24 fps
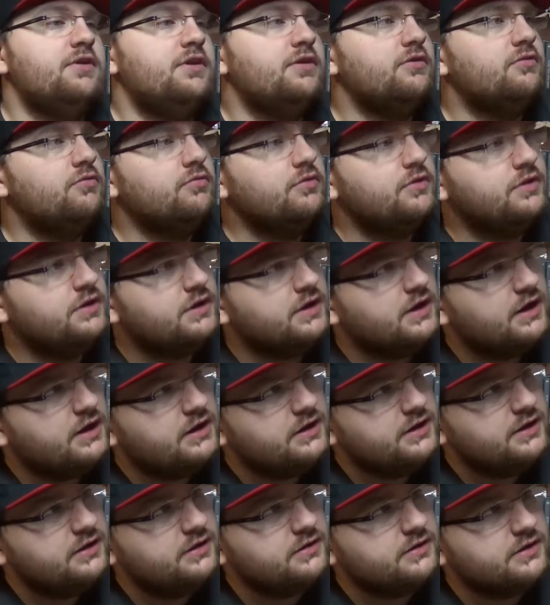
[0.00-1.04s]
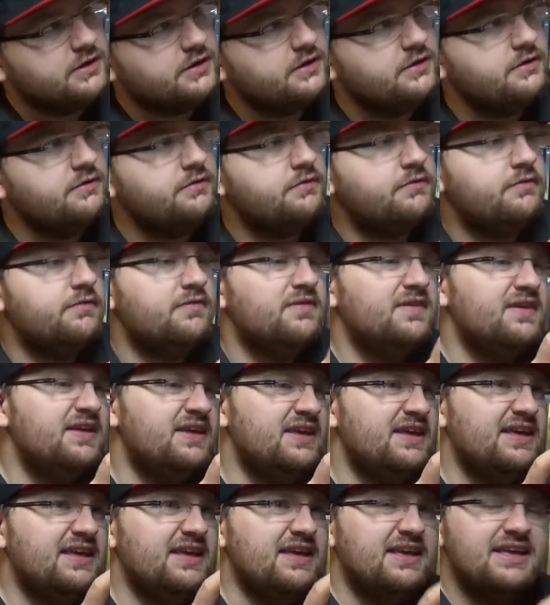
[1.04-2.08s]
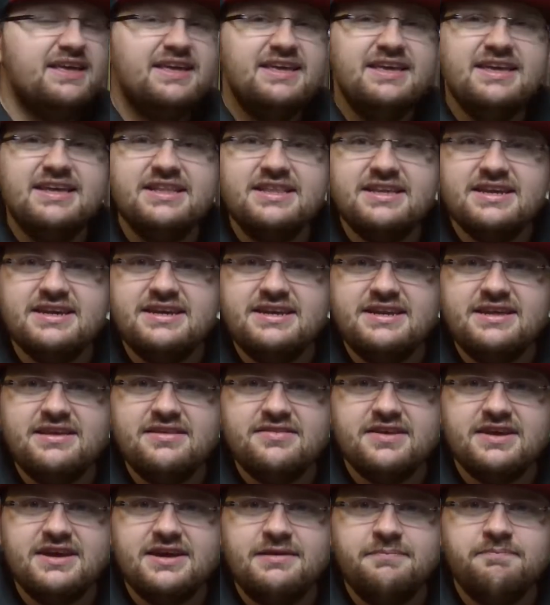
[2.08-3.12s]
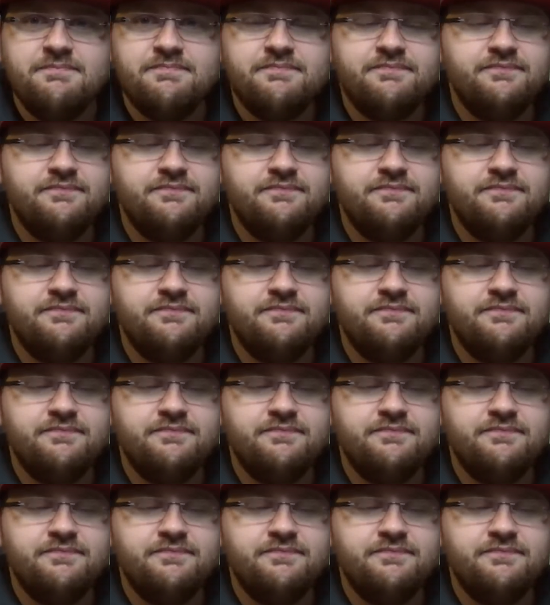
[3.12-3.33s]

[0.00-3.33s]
den guten Kerl hier drin. Hier drin ist er